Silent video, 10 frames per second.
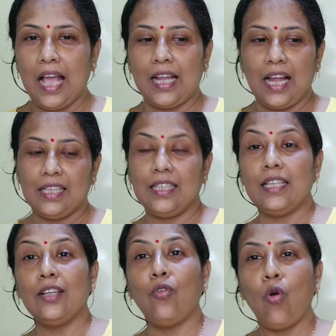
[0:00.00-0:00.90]
খালি
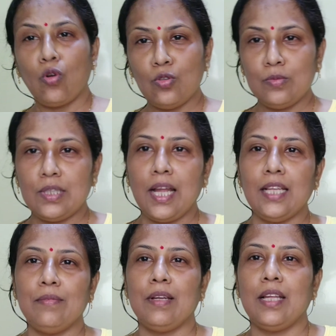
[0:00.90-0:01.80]
গরমটাই
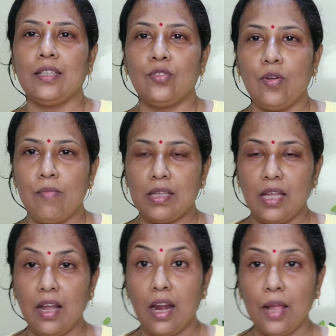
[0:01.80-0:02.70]
মানে একদম মাথা
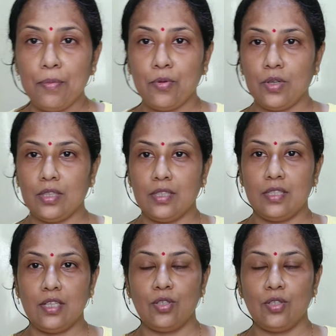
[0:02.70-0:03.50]
খারাপ করে দিচ্ছে